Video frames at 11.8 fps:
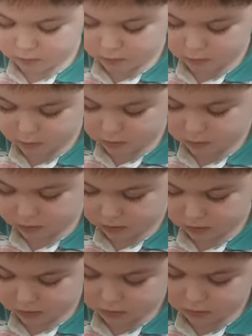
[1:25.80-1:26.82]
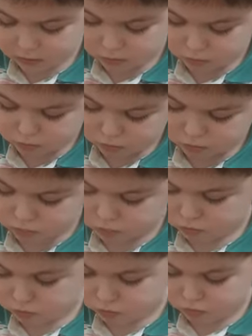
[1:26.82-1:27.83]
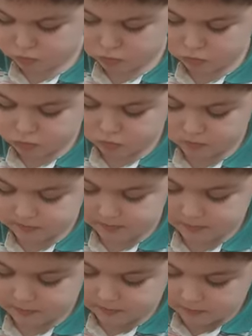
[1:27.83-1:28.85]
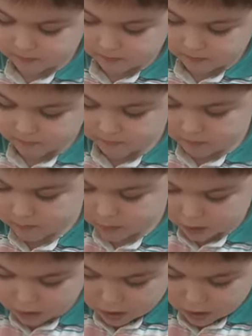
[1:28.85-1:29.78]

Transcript: Ты мне прям даже так разворачиваешь из бумажки конфетку мне?